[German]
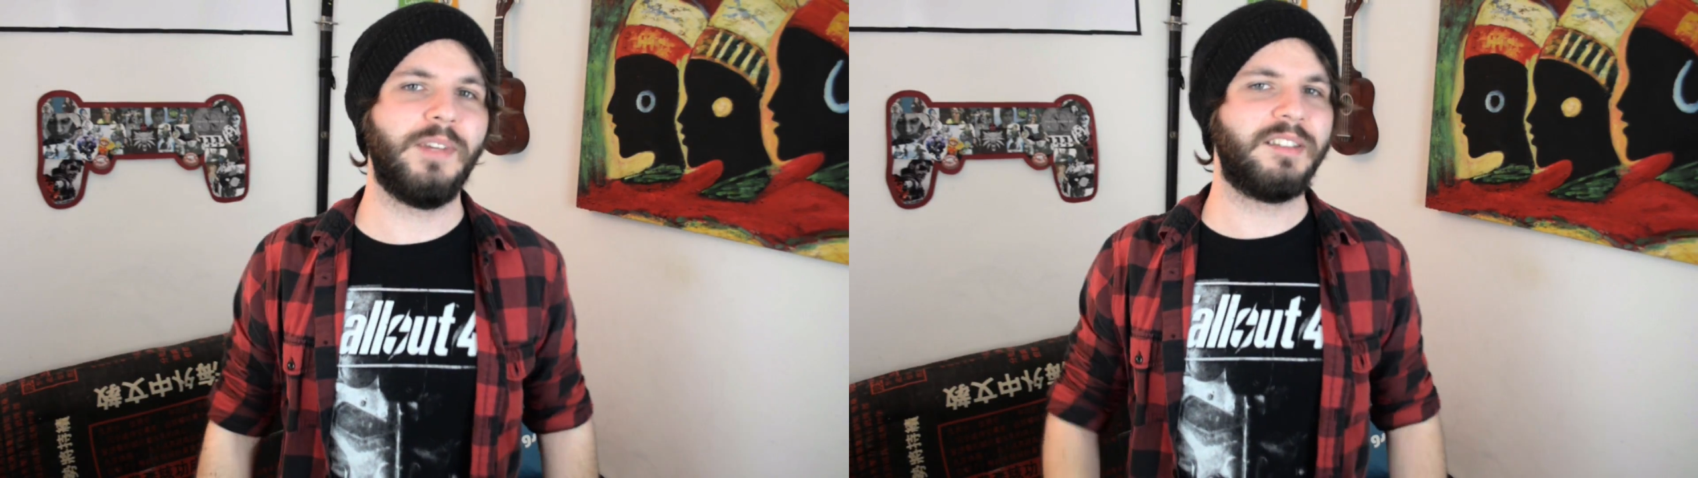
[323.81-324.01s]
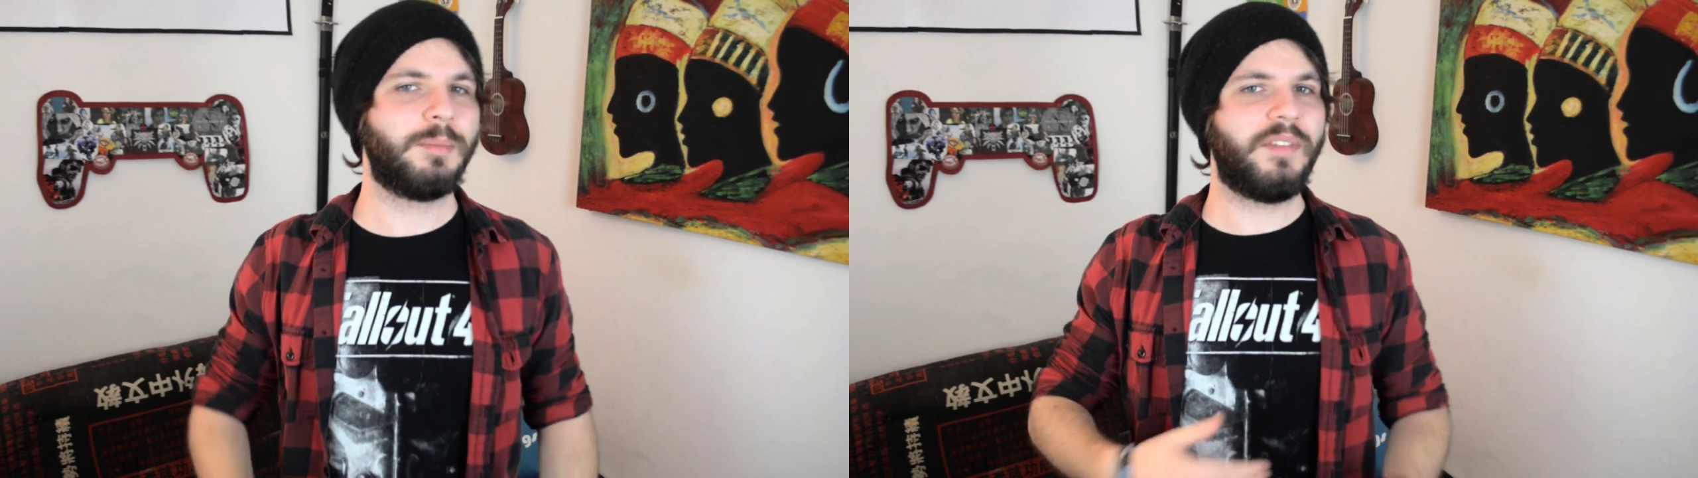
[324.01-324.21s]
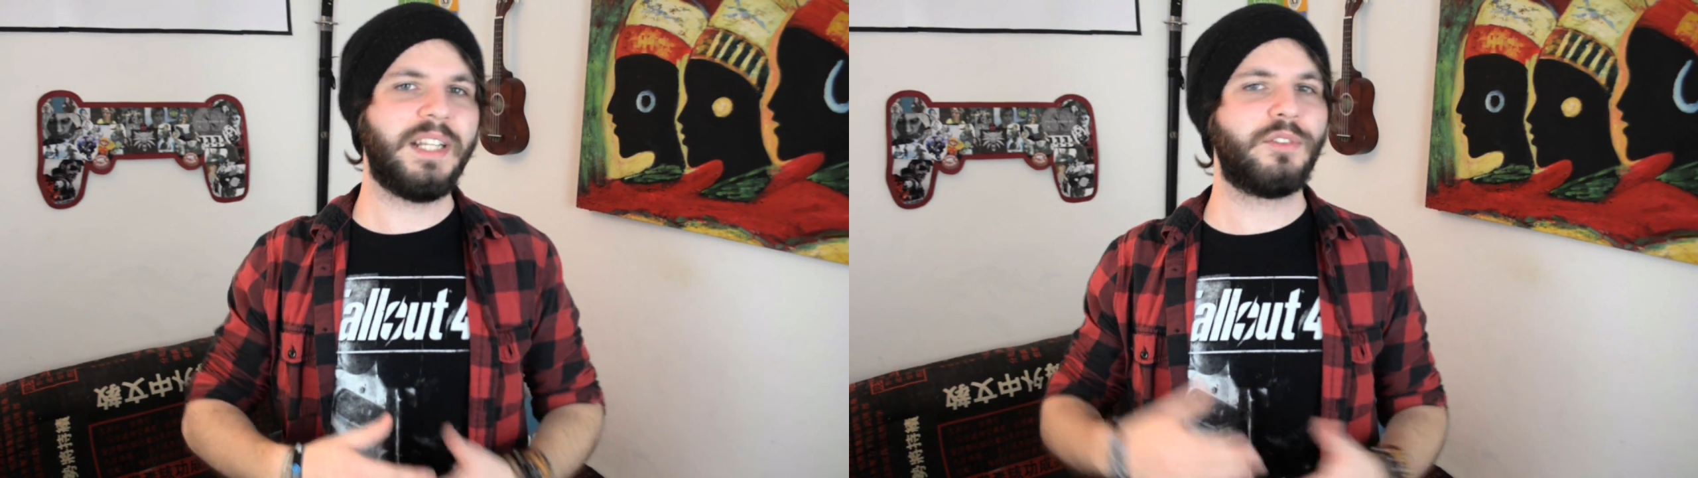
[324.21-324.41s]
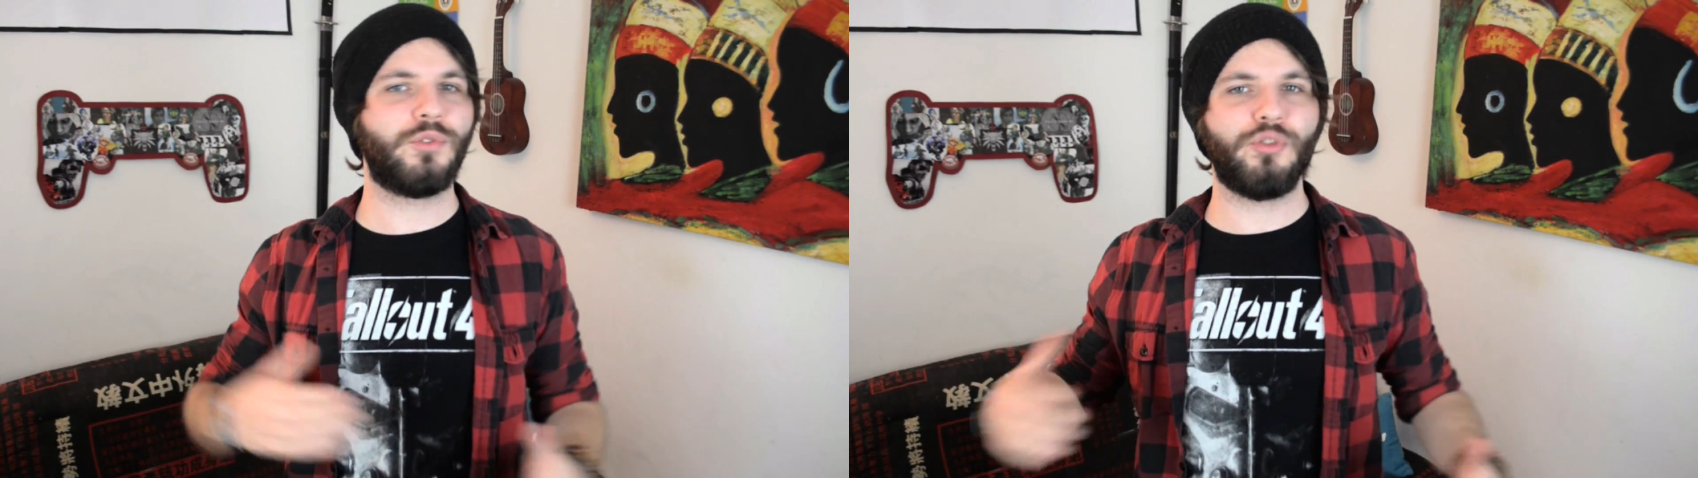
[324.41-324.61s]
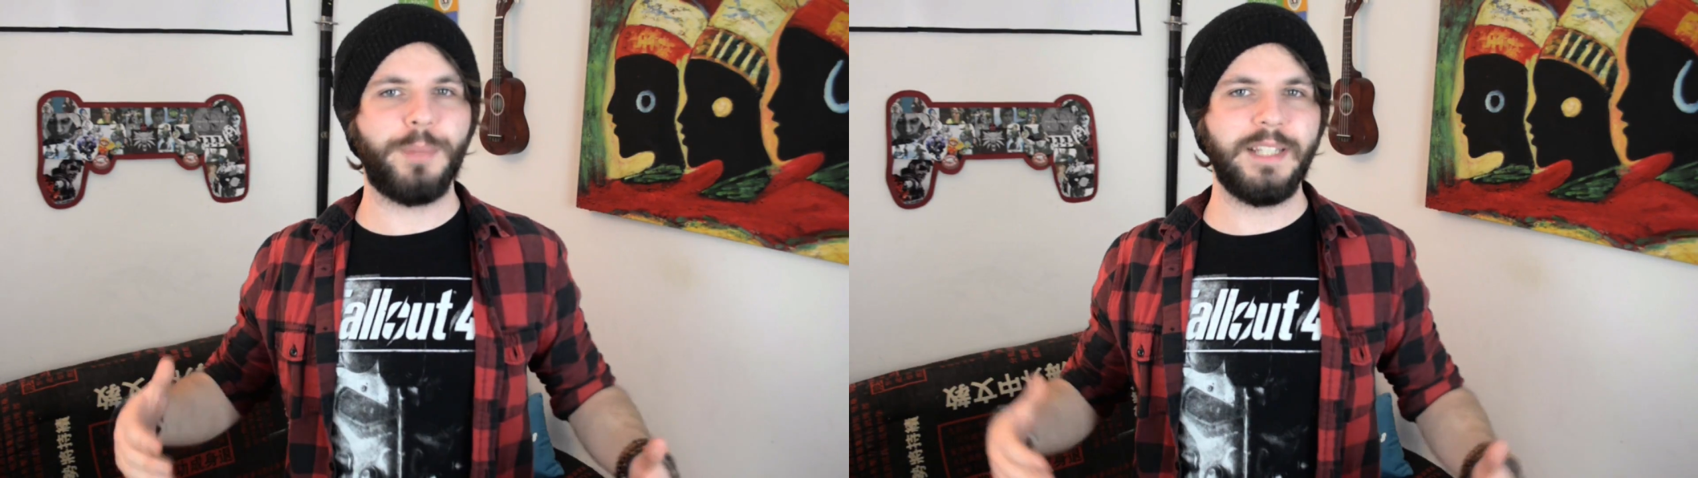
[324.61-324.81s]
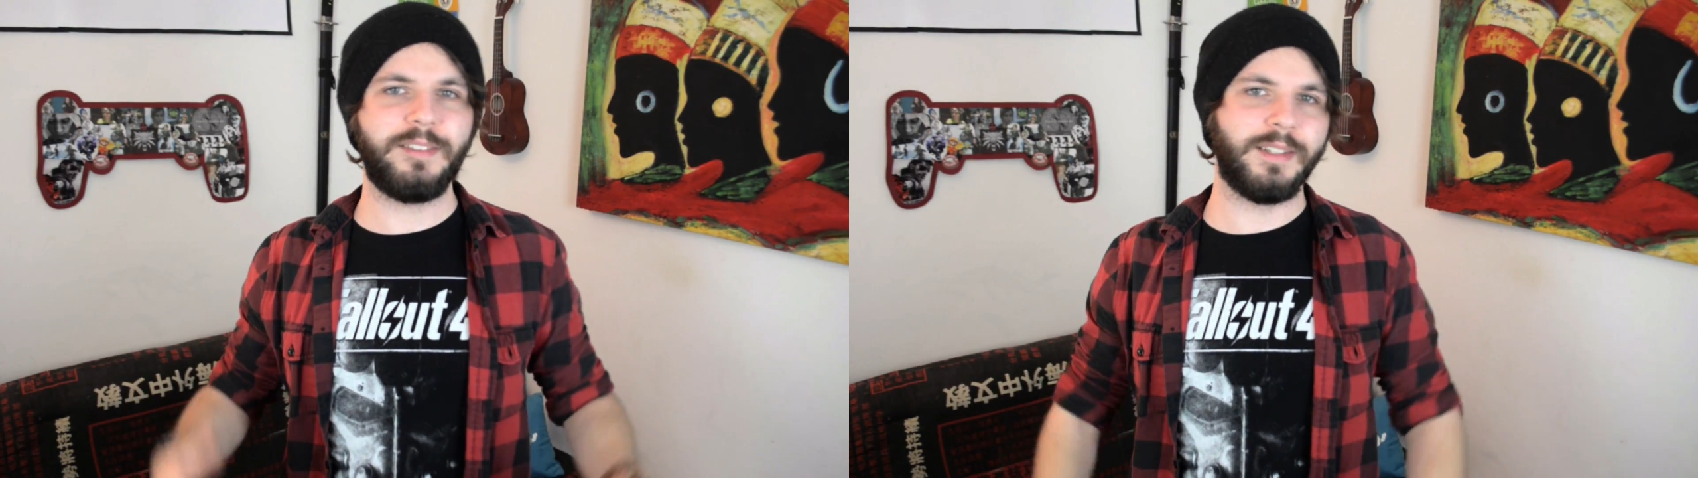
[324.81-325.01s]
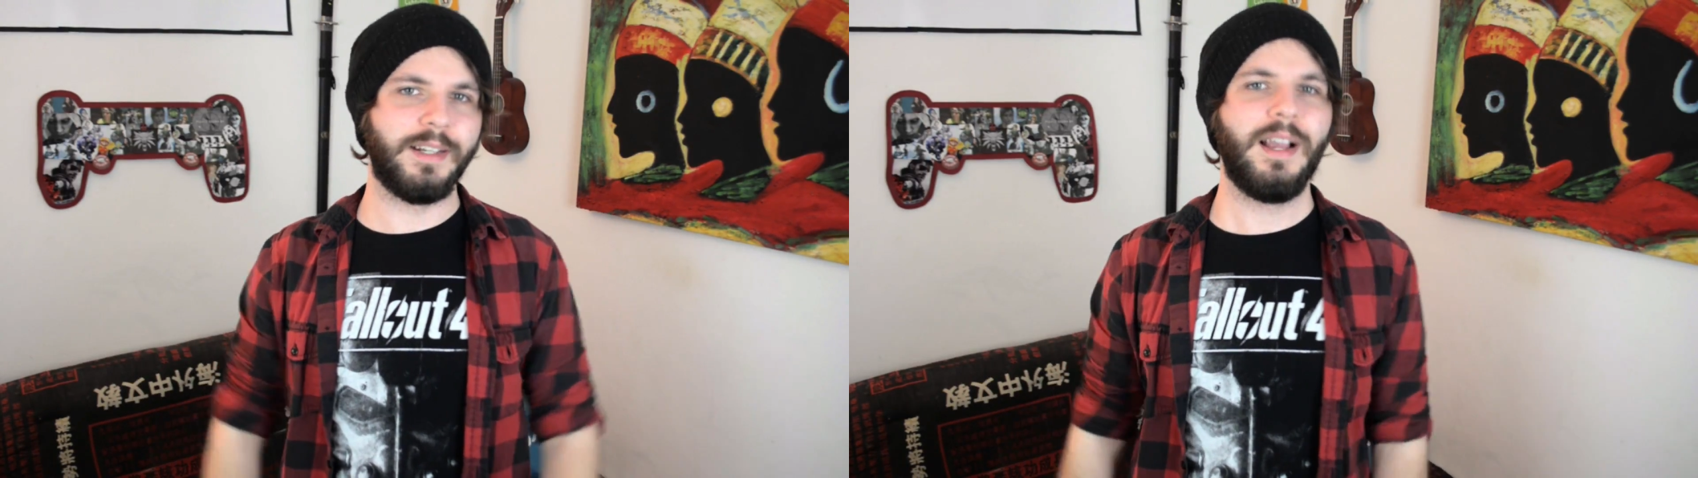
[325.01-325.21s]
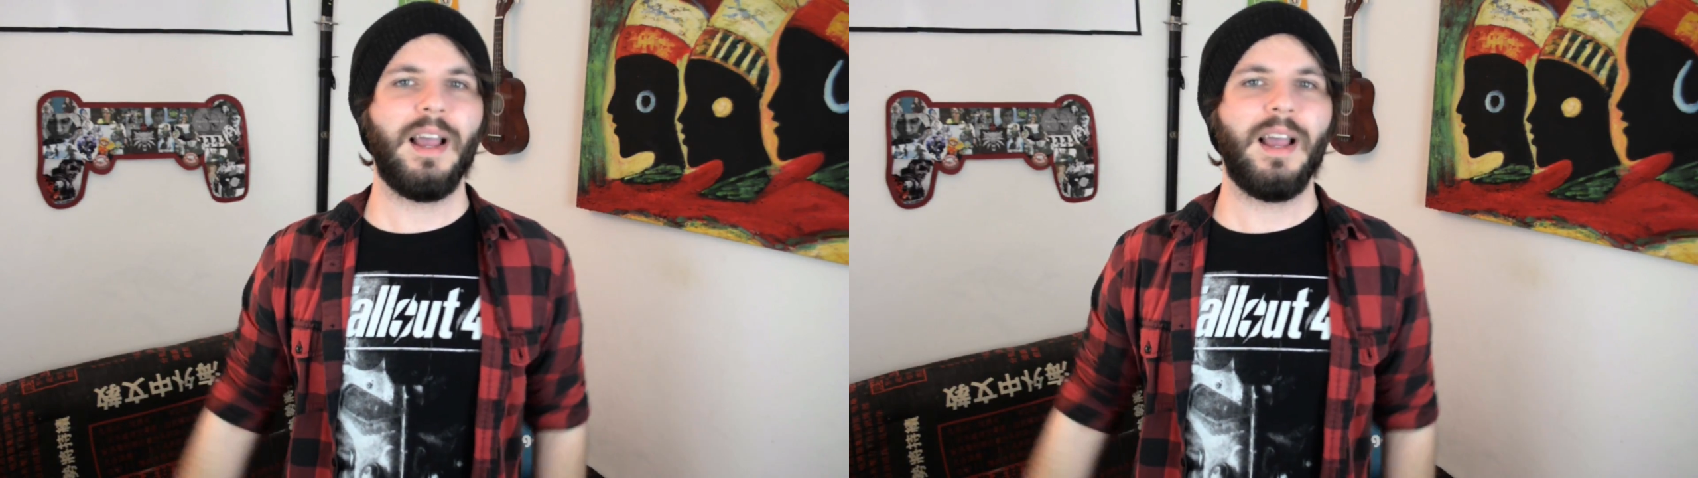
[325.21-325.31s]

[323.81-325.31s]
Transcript: wenn sie mal wieder zu spät sind.